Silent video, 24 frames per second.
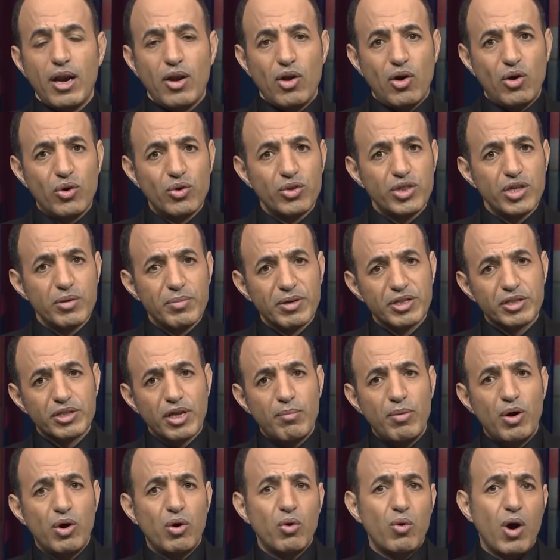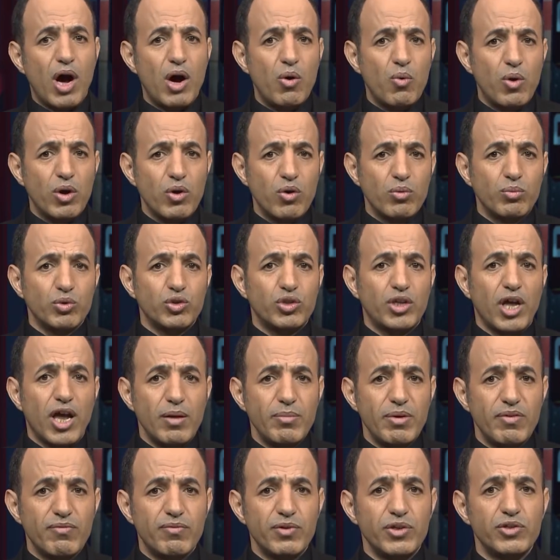الحوثي بالطبع هو أول
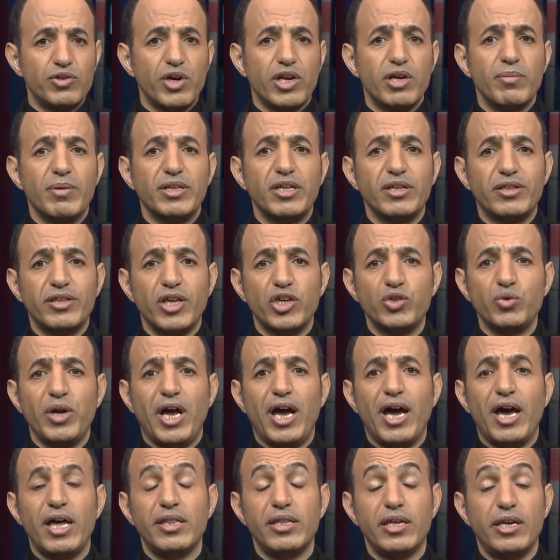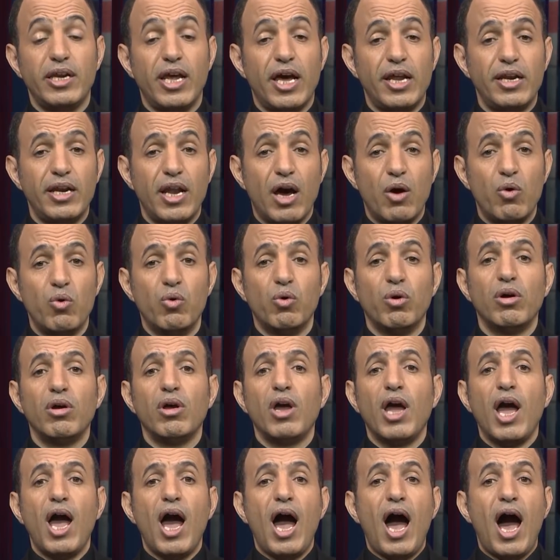المتهمين في جريمة التجويع هذه لأنه
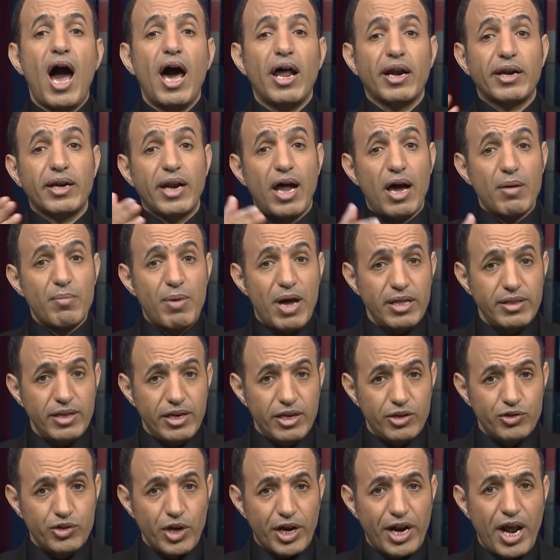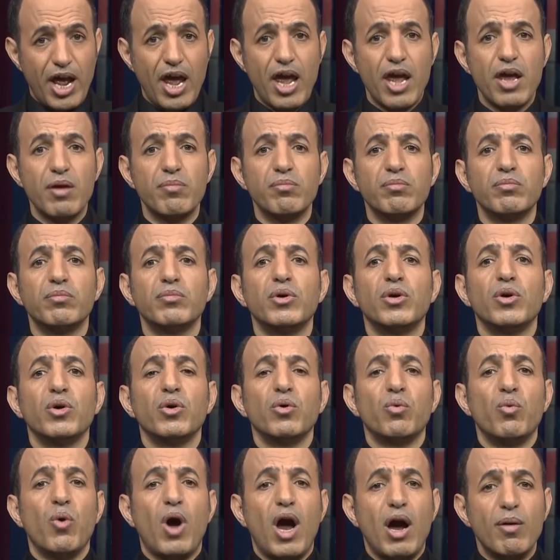عراب هذه الجرائم
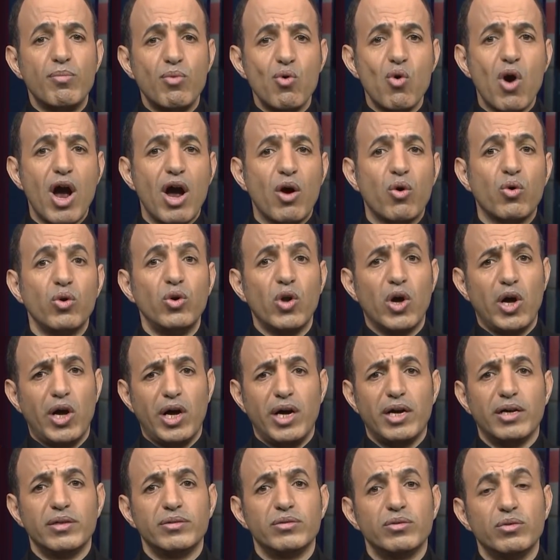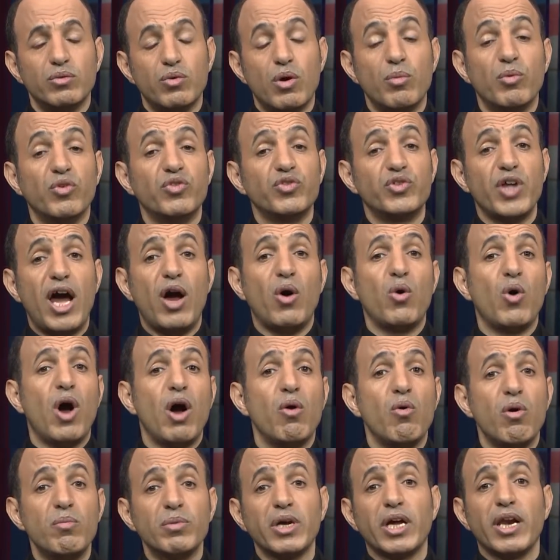وأبوها كلها
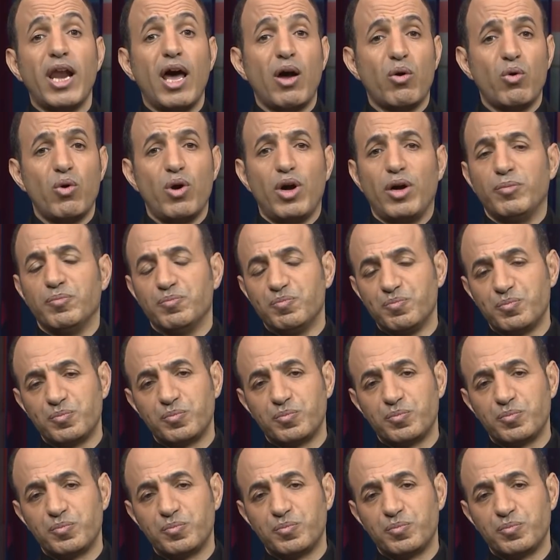ومفتاحها ومغلاقها